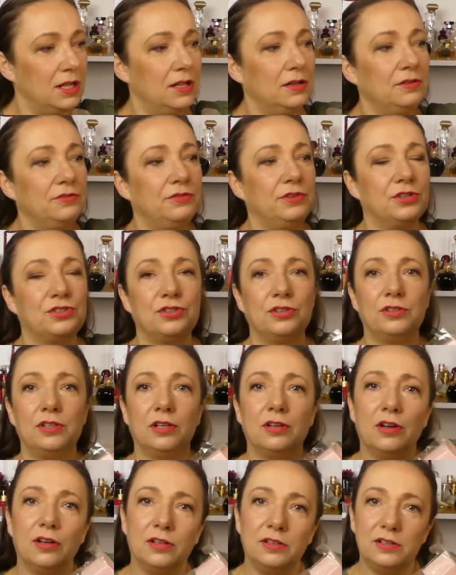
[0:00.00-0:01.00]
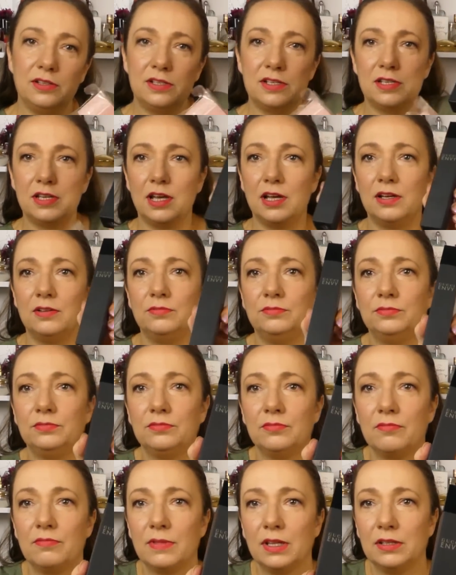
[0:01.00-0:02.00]
Envy, jeszcze do tego edycja
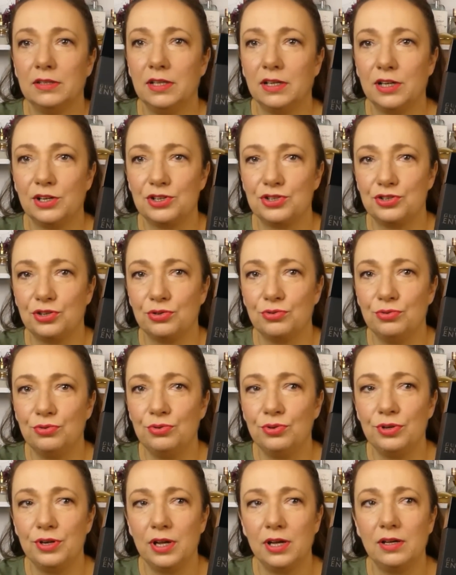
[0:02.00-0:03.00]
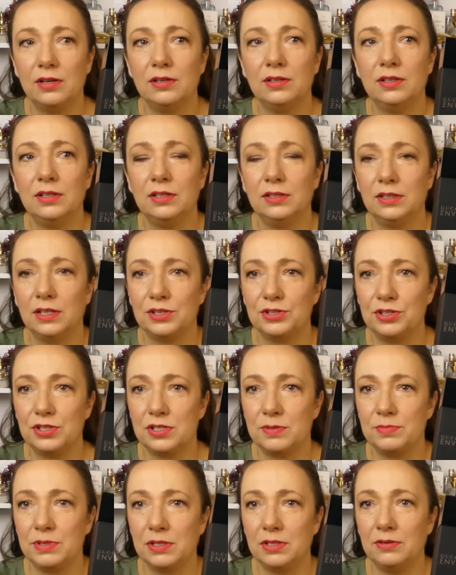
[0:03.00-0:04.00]
taka szczególna, także
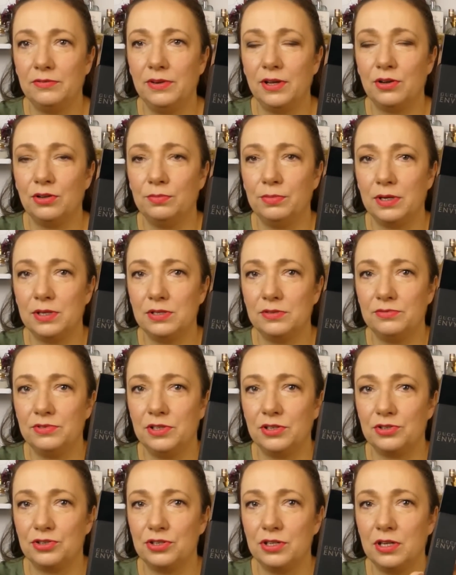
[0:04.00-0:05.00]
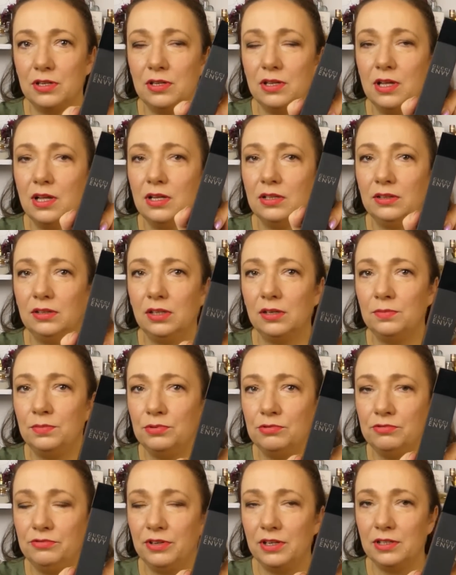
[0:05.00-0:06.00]
jestem za ten flakon bardzo wdzięczna. To
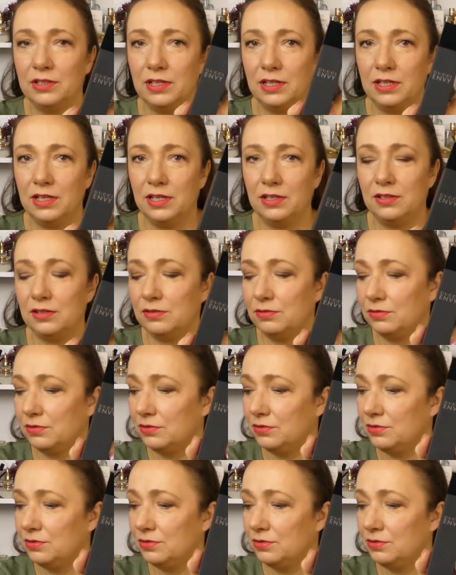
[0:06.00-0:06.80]
był wielki hit.